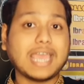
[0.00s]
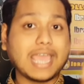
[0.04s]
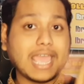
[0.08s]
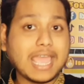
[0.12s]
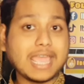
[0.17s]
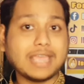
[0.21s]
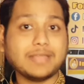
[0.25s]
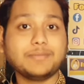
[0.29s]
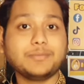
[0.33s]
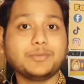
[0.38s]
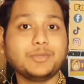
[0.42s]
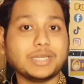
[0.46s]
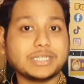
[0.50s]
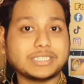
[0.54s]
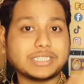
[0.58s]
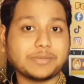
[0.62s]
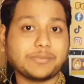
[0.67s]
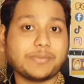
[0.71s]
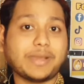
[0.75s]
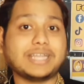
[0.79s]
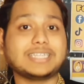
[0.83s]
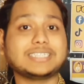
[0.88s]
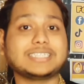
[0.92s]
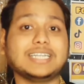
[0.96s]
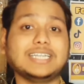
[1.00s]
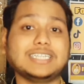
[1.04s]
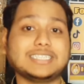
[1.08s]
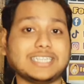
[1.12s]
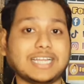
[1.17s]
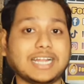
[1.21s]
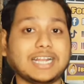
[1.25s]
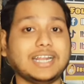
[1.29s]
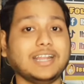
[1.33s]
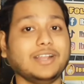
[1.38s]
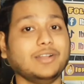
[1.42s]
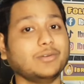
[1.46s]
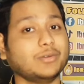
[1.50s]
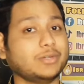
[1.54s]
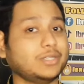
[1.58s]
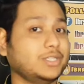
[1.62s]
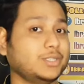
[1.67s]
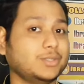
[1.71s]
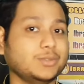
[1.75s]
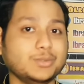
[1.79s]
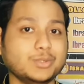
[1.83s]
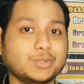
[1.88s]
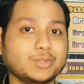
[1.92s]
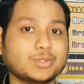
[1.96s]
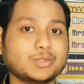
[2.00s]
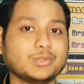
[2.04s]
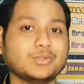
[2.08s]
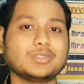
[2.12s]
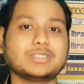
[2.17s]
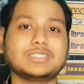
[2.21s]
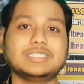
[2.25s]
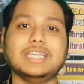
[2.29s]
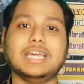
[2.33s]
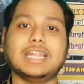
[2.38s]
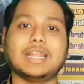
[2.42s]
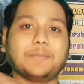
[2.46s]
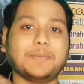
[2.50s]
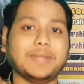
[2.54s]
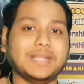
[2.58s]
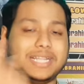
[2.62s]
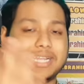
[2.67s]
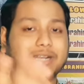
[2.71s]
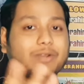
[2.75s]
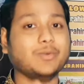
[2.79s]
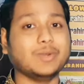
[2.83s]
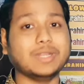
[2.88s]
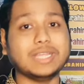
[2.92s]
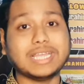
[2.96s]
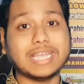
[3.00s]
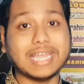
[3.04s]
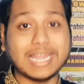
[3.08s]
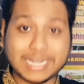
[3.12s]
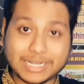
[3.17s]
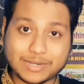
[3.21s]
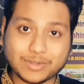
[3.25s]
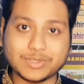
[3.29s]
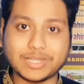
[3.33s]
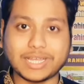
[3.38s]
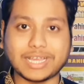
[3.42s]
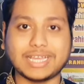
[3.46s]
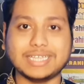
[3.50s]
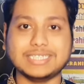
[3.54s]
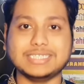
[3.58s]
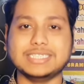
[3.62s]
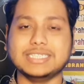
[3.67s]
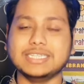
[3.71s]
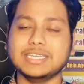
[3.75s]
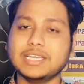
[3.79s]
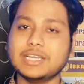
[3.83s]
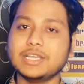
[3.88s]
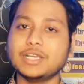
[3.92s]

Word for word: এই দুই সালে সাকরেনও কিন্তু ইউজ করছি আর আপনাদের ঘুড়ি কেটেও দেখাইছি